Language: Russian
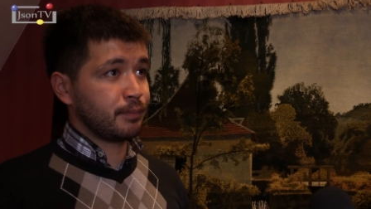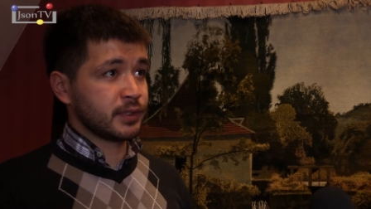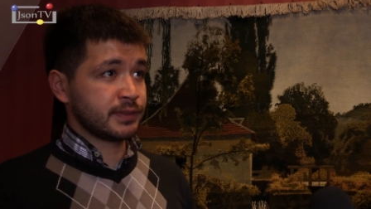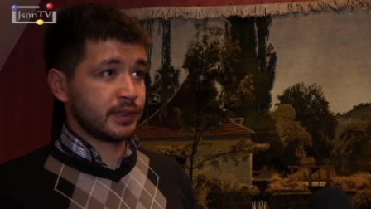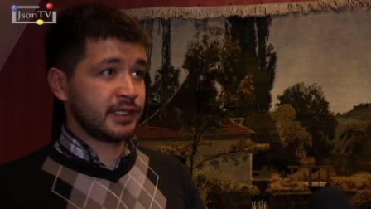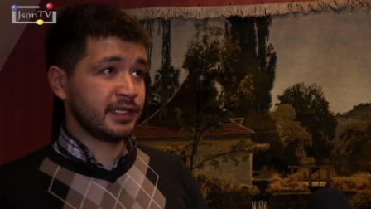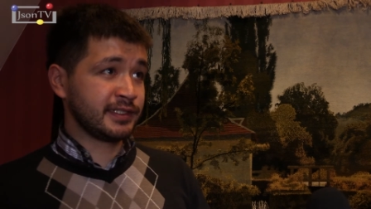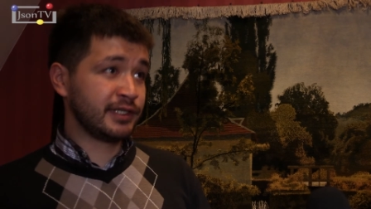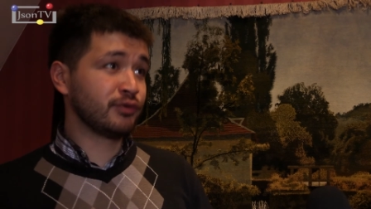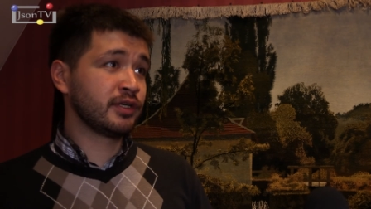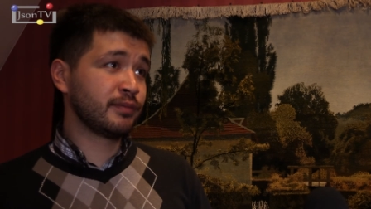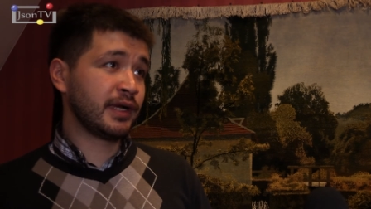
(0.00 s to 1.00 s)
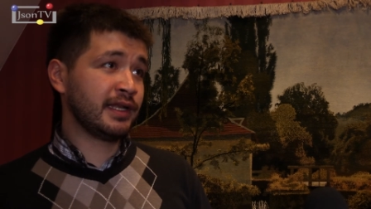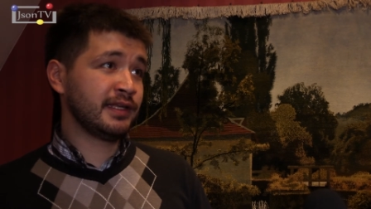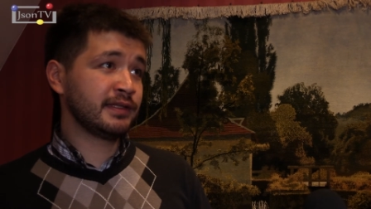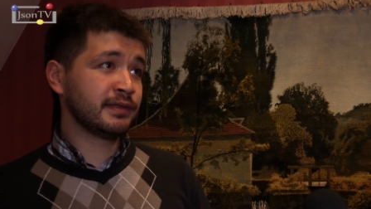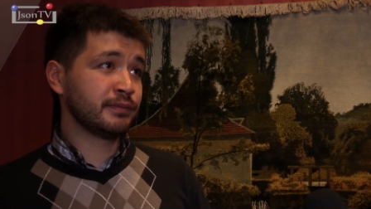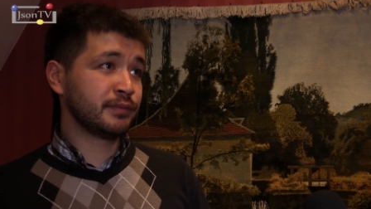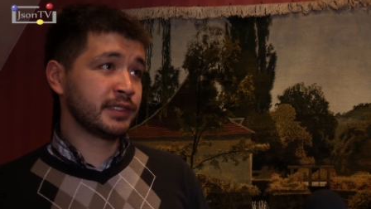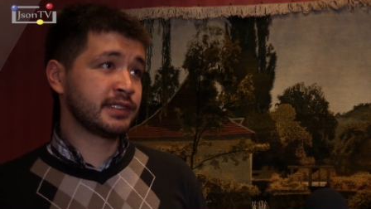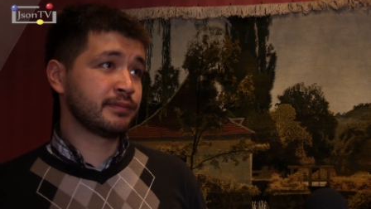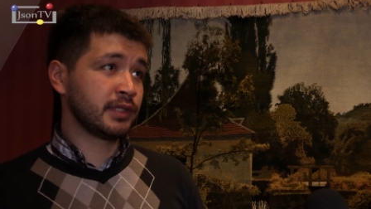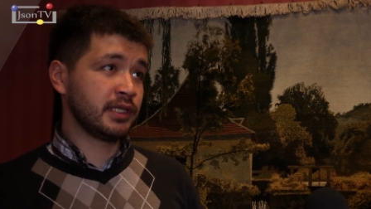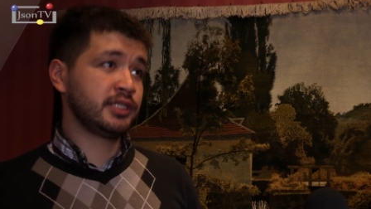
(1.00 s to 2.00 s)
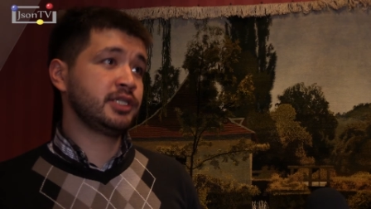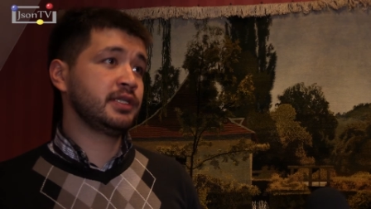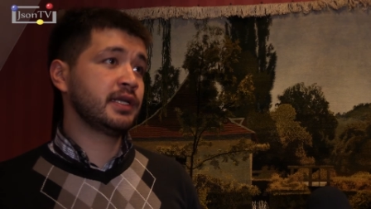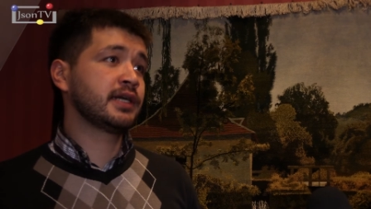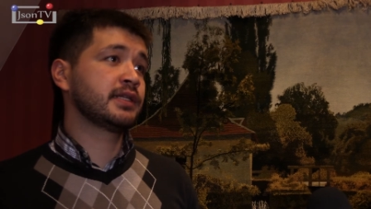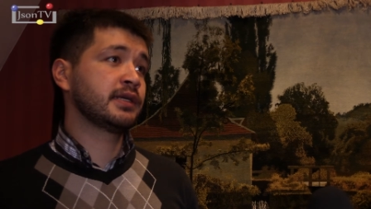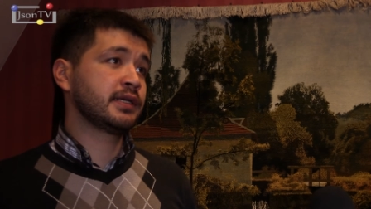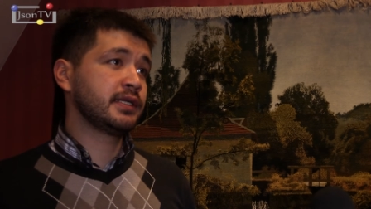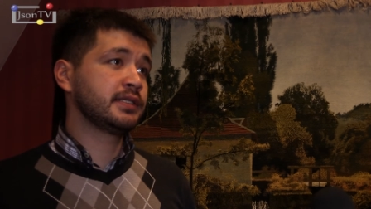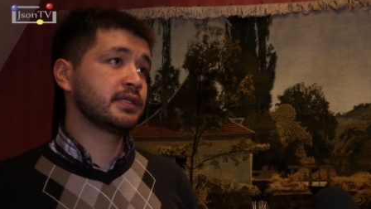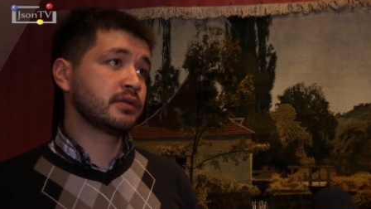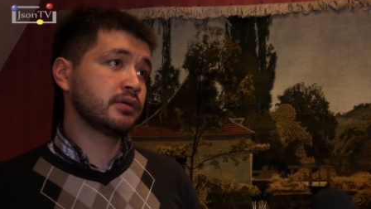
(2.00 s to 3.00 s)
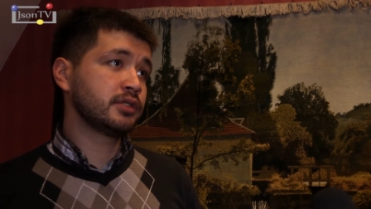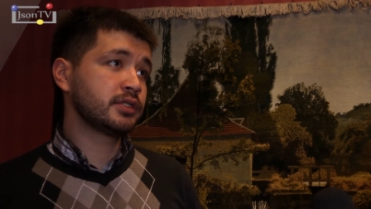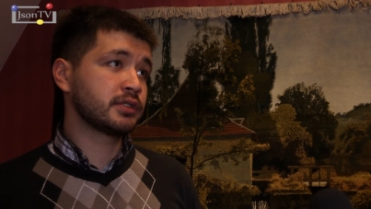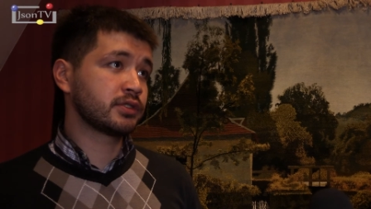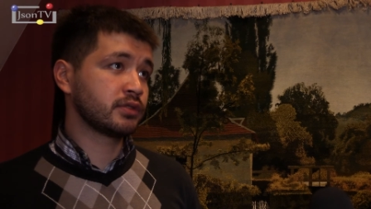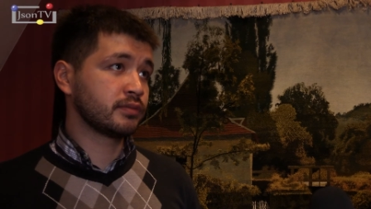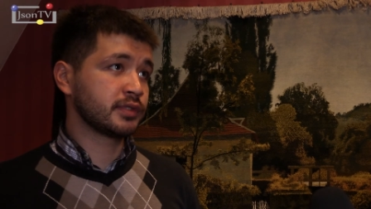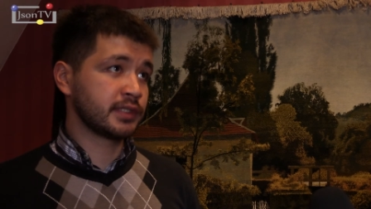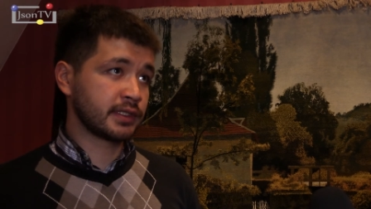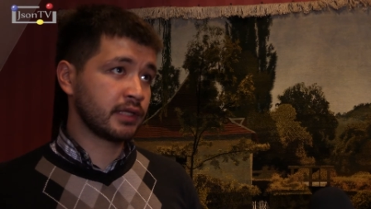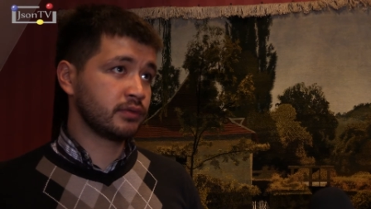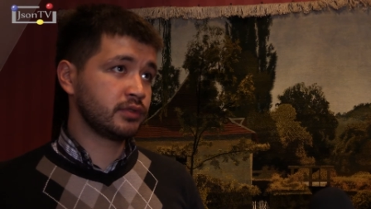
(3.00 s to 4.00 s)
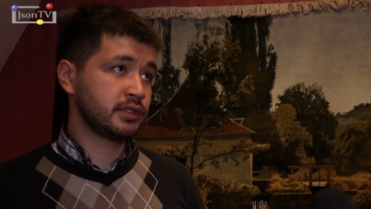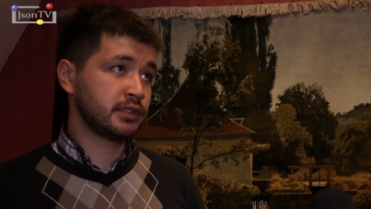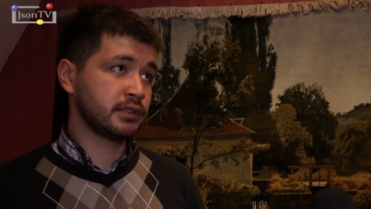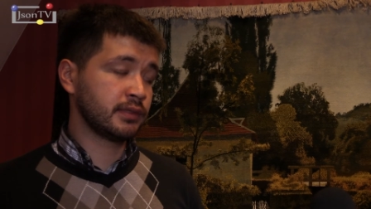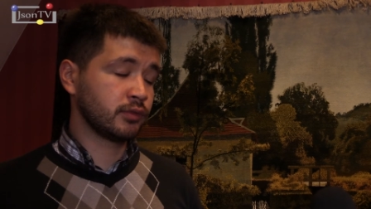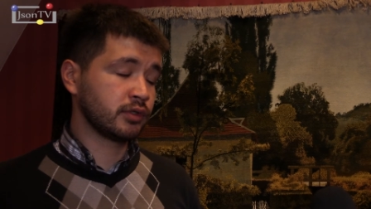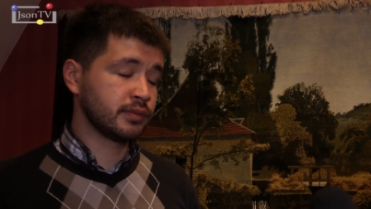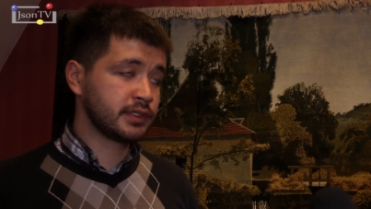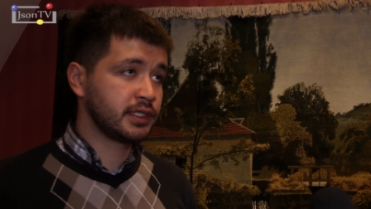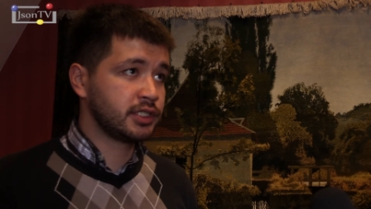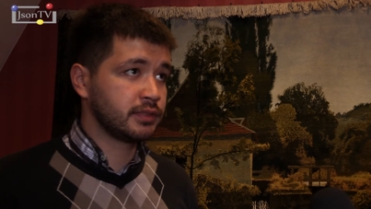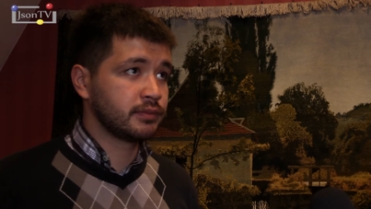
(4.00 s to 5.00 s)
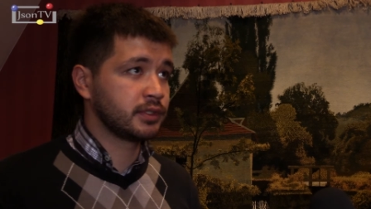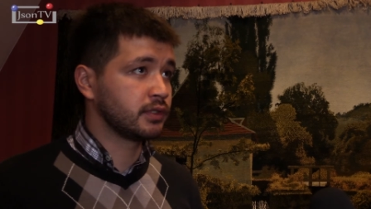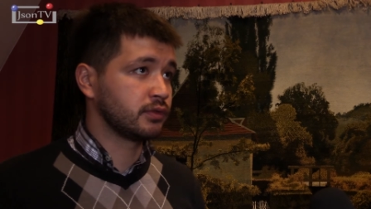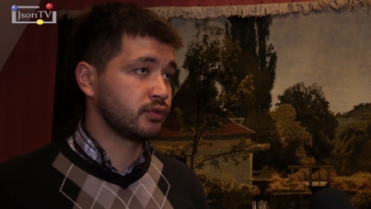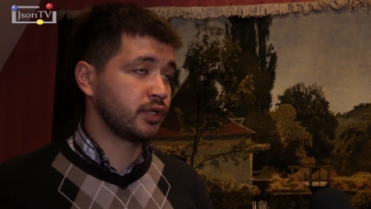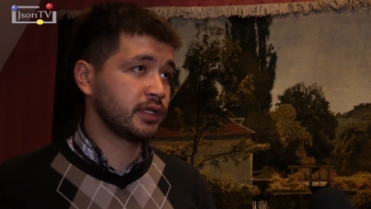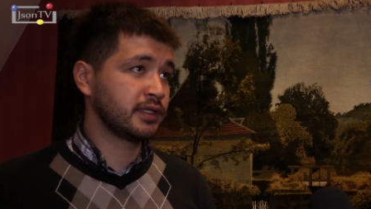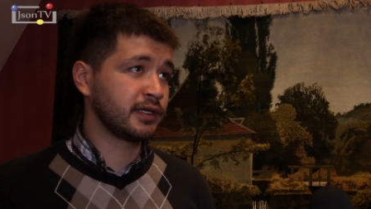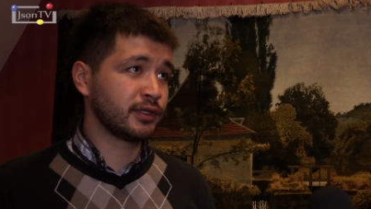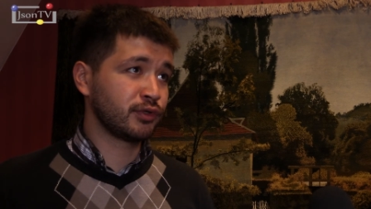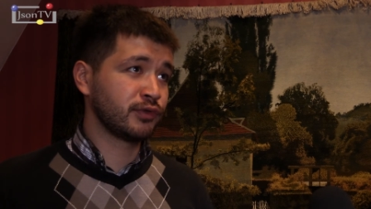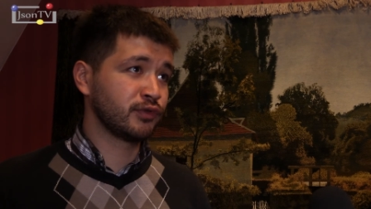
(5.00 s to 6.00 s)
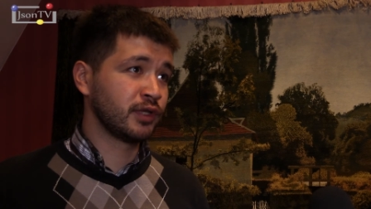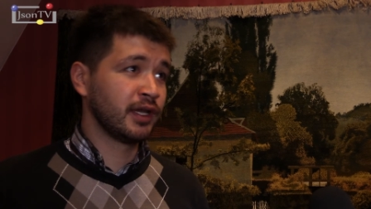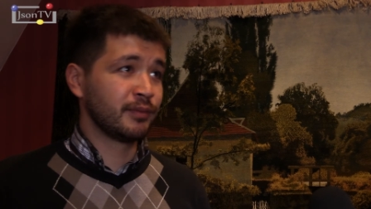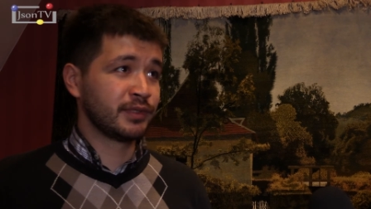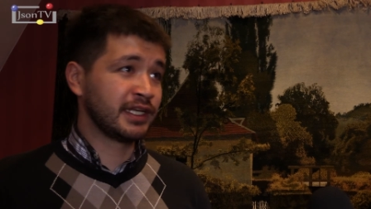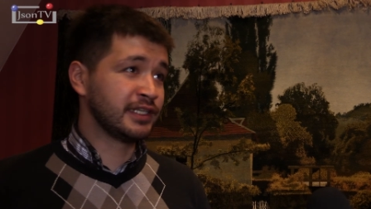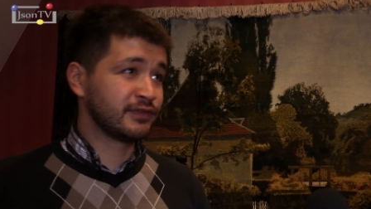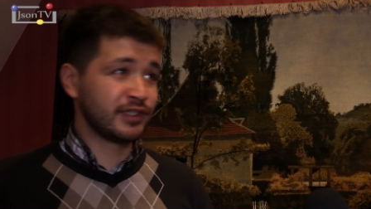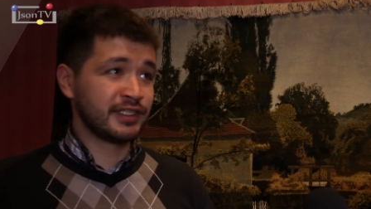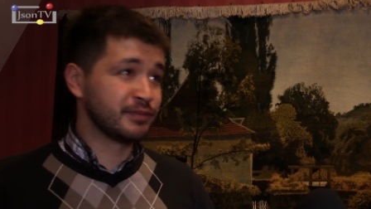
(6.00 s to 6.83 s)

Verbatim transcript: посмотреть, где у них болит, быстро подлечить, да, когда кризис закончится, чтобы стартануть намного быстрее, чем их конкуренты, которые вот пытались в кризис